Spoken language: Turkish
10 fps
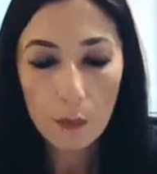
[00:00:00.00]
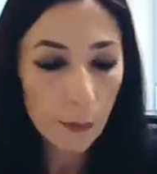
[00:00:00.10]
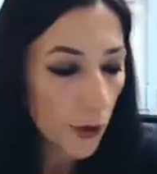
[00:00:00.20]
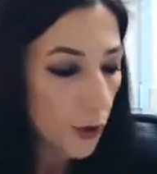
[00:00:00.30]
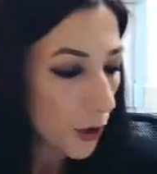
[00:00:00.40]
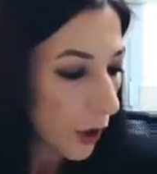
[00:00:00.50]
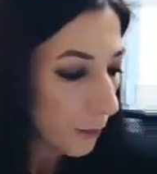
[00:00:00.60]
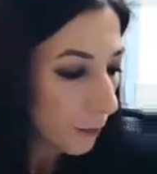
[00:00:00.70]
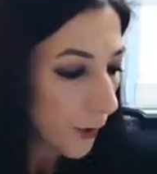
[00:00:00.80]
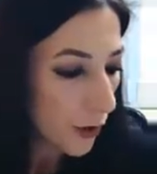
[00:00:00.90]

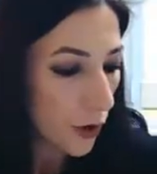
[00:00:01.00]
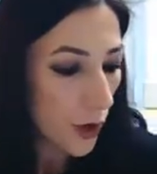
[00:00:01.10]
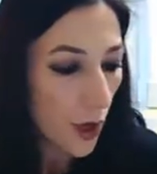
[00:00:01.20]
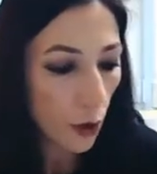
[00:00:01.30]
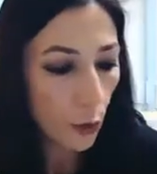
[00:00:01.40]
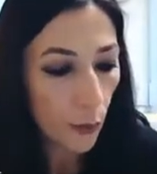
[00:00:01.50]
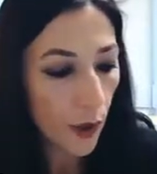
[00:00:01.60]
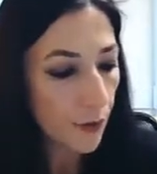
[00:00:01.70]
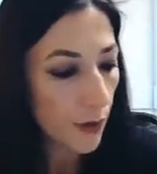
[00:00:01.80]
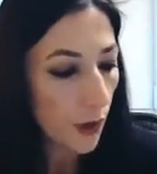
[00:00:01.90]
başka işte Yakup
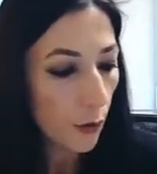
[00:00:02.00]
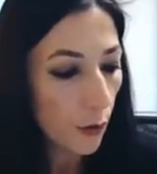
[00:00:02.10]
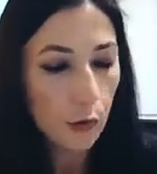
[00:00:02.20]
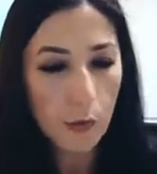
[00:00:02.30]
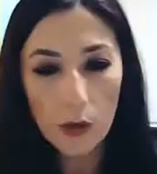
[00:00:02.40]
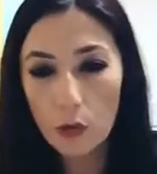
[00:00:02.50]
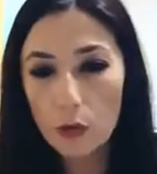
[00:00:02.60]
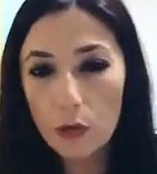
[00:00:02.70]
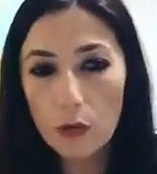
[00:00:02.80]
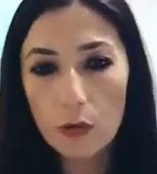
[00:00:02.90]
Kadri
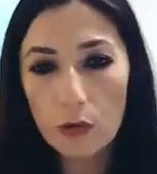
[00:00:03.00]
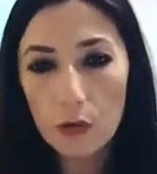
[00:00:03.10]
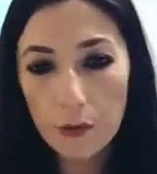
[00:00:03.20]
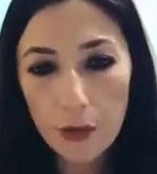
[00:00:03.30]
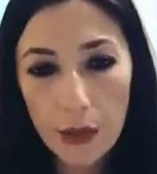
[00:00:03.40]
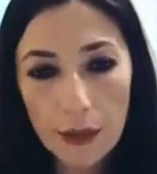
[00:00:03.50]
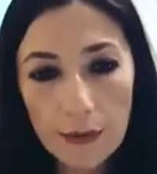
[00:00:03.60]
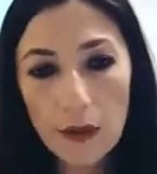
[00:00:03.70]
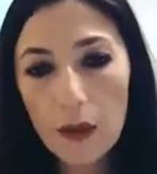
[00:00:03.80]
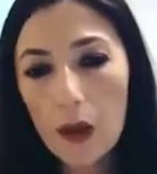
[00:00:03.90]
Karaosmanoğlu, Refik
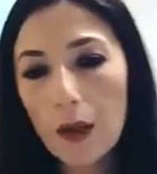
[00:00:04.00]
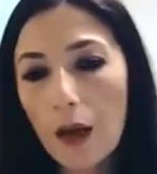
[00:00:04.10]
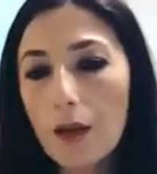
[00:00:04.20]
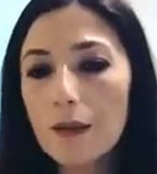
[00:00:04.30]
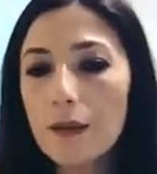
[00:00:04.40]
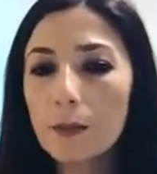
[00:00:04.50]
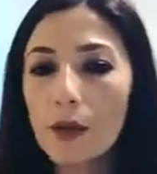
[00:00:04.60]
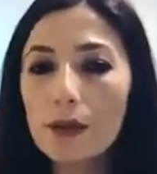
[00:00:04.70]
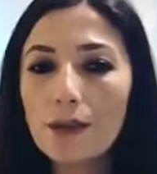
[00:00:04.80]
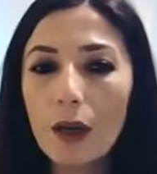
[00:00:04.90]
Halit Karay, Halide
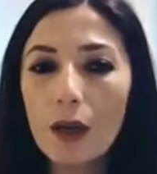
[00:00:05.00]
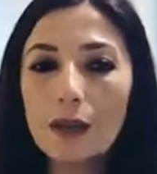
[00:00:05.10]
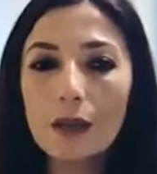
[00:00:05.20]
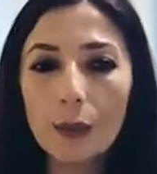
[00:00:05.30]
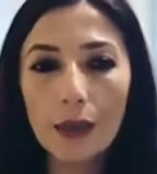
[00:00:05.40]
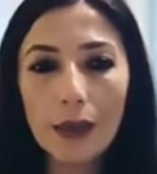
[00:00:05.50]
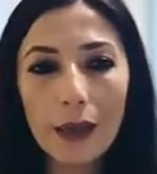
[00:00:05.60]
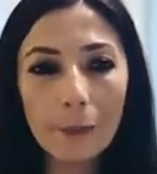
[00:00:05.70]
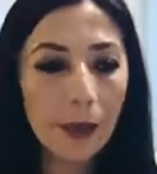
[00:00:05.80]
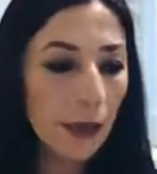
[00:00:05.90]
Edip adı var gibi
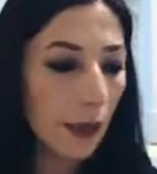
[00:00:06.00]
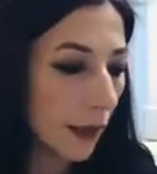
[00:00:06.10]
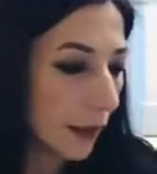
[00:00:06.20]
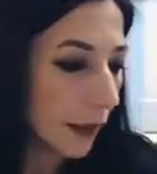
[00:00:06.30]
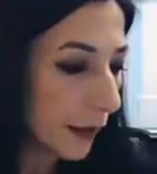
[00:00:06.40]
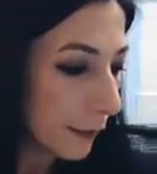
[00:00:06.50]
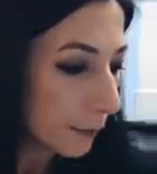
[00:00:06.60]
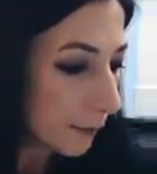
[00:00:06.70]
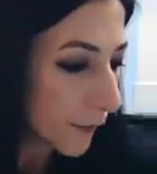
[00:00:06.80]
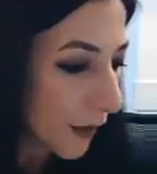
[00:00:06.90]
hem e,
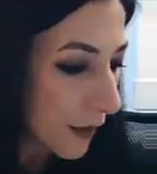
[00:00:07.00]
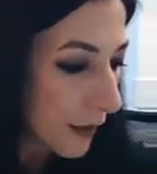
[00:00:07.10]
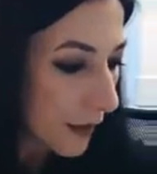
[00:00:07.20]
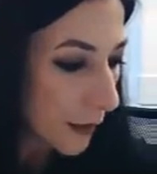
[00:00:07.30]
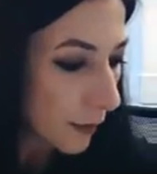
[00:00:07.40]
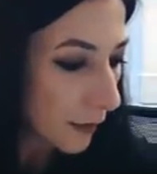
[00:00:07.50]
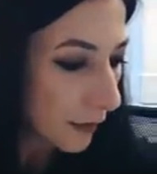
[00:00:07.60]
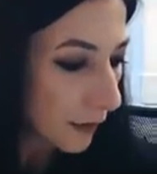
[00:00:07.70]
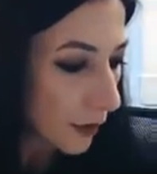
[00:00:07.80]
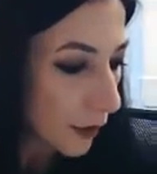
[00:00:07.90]
Tanzimat
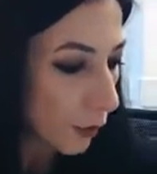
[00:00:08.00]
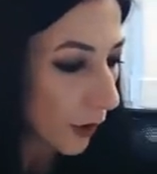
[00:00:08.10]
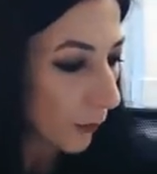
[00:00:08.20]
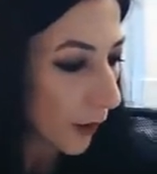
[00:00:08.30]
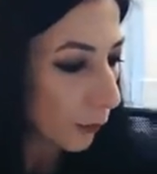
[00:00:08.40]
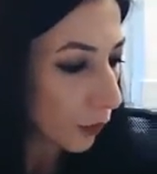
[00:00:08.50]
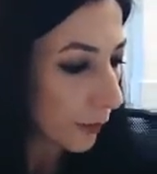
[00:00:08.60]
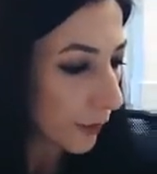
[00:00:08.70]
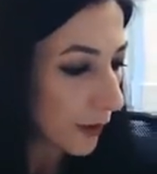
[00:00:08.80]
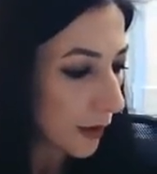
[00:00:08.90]
ikinci dönemden
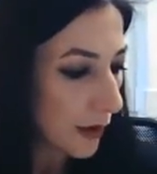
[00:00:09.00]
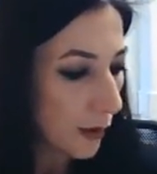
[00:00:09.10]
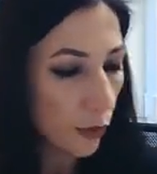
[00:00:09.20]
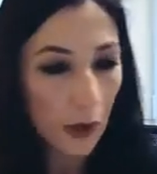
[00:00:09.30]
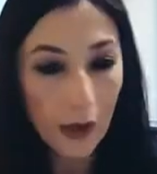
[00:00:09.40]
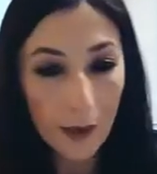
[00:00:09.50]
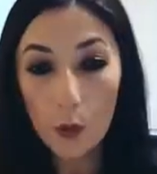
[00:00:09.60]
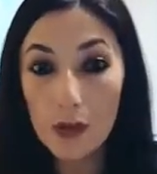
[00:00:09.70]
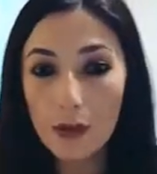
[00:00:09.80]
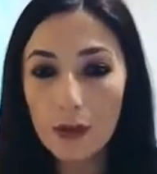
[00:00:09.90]
bulabilirsiniz burada hem de
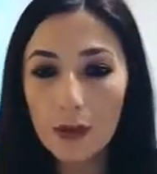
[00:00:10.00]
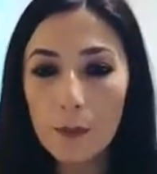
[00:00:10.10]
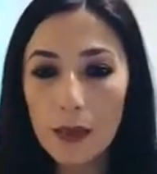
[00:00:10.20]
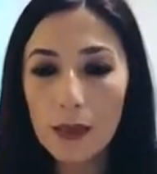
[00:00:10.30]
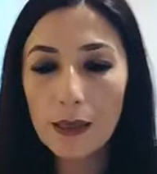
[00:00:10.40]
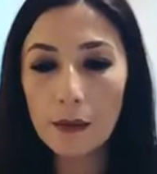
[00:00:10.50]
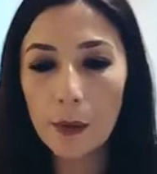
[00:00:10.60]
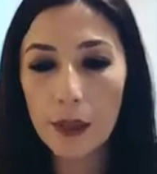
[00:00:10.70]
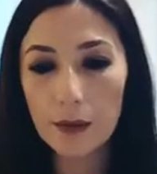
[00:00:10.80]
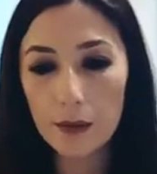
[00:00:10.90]
özellikle milli
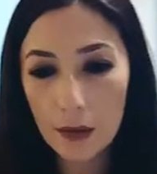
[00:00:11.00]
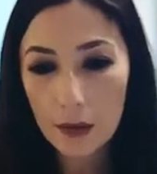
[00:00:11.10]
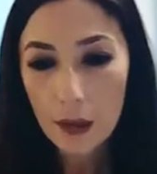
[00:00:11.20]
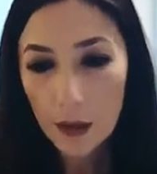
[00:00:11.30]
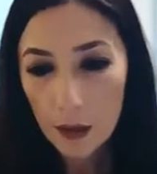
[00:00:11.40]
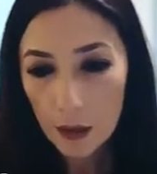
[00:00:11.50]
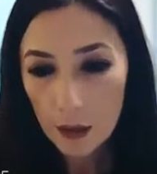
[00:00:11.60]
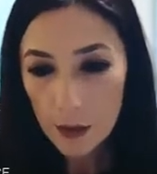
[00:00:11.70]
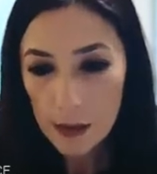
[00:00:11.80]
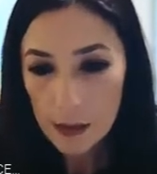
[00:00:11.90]
edebiyattan
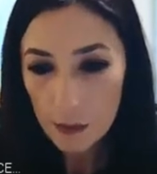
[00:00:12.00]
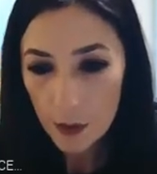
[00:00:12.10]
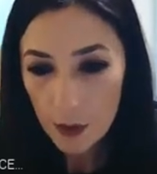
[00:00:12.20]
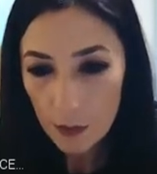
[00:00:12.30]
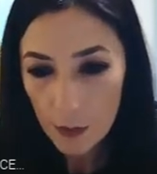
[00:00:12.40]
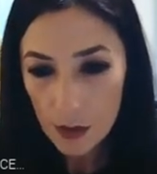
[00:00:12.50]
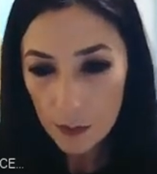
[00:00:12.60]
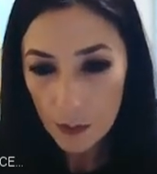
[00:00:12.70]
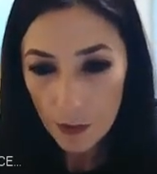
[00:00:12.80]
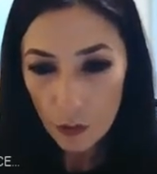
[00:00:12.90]
e,
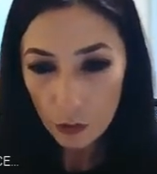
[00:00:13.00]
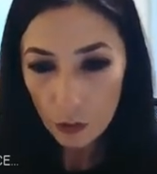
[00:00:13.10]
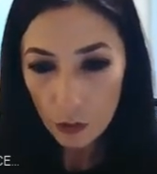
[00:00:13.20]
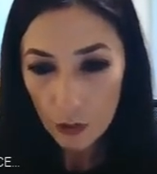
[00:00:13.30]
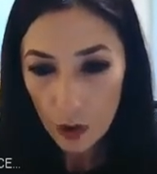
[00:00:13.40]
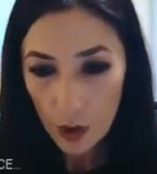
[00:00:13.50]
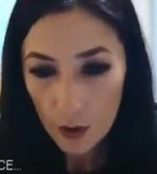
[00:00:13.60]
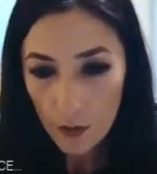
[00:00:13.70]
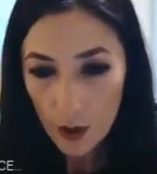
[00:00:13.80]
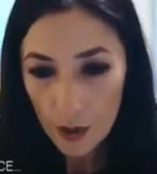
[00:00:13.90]
isimlerimiz mevcuttur.
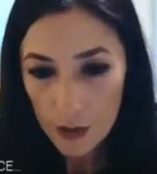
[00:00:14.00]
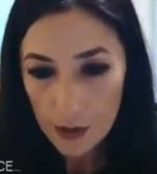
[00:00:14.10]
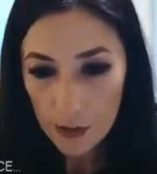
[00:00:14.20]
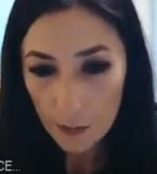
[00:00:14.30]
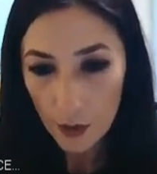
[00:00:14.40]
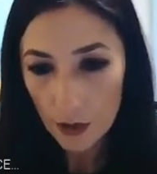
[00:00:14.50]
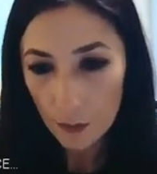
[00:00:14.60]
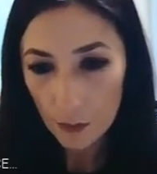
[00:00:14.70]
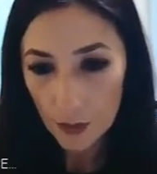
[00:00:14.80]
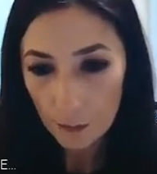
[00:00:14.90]
Realizm
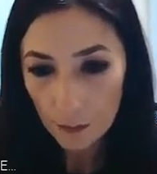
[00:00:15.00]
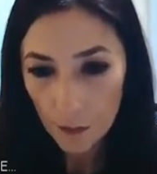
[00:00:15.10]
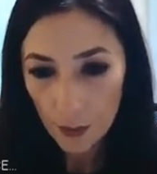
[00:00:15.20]
akımı